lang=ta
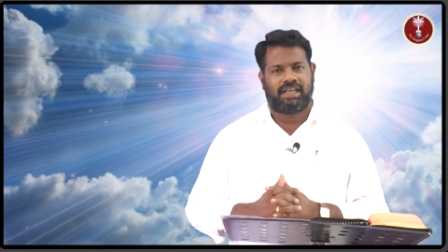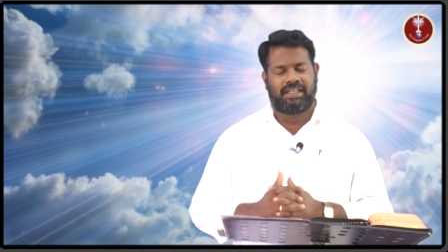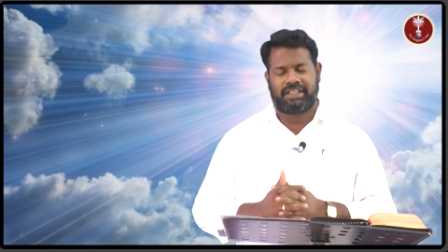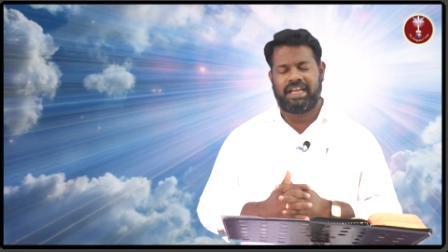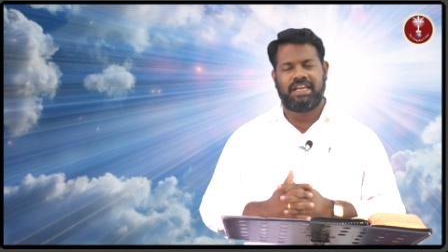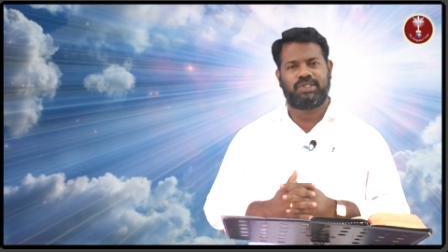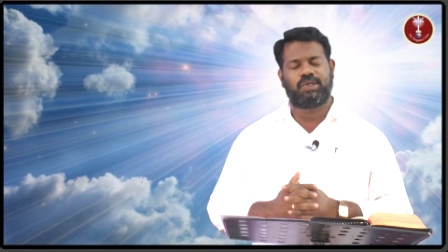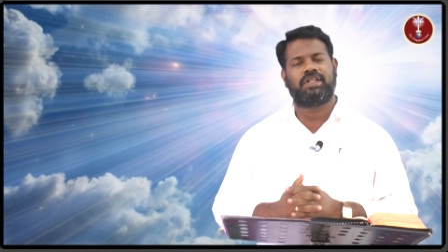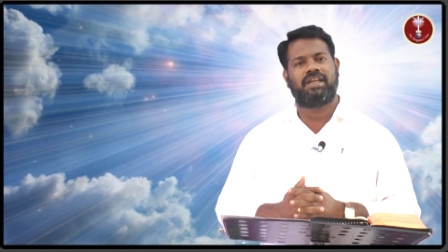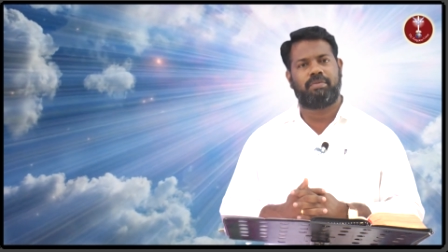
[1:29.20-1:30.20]
அது என்ன
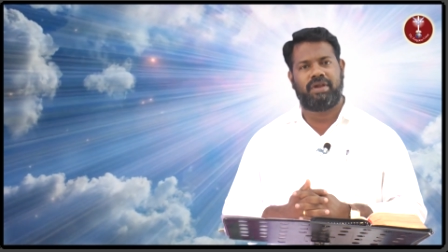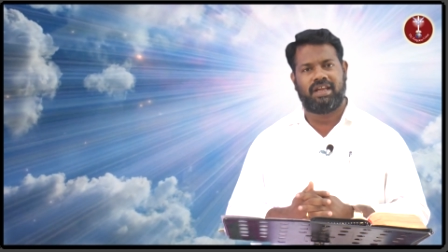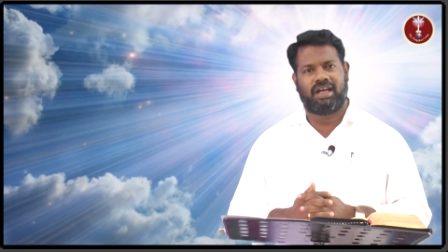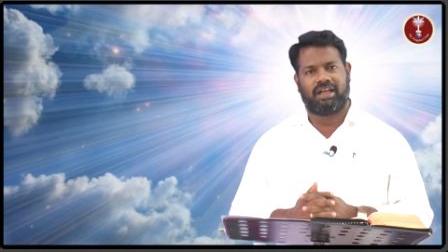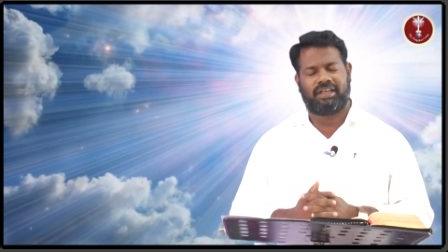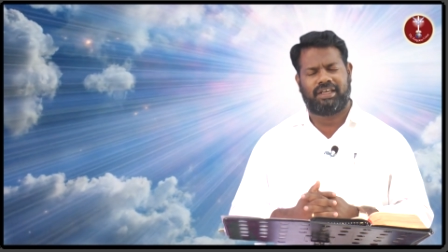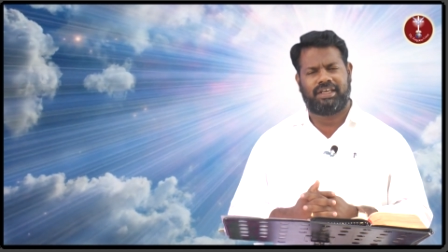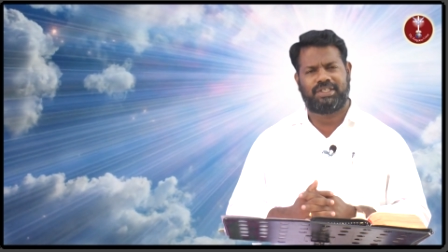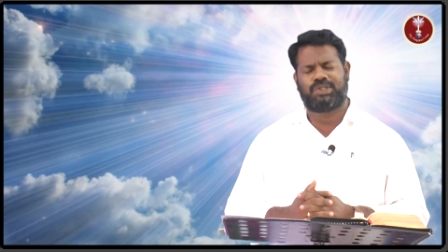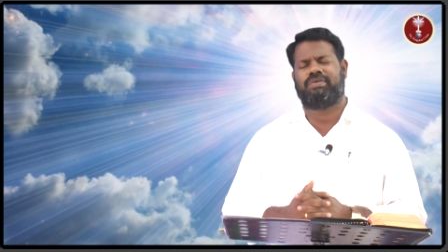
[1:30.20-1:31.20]
சோதனை அப்படின்னா
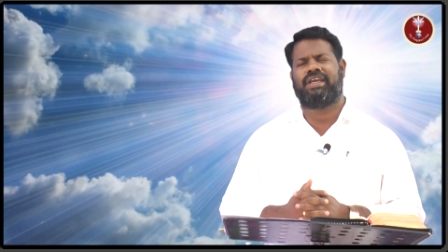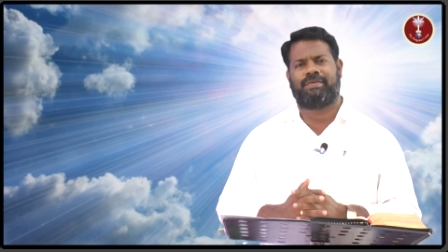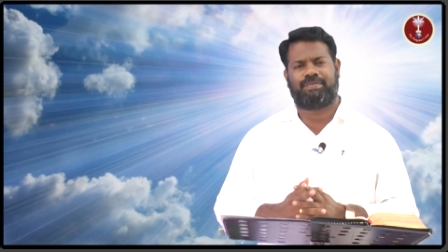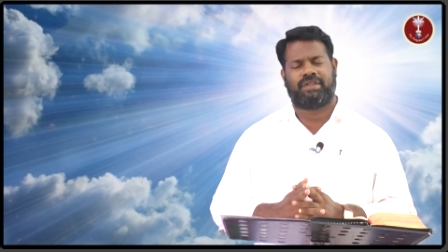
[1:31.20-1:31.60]
இயேசுவே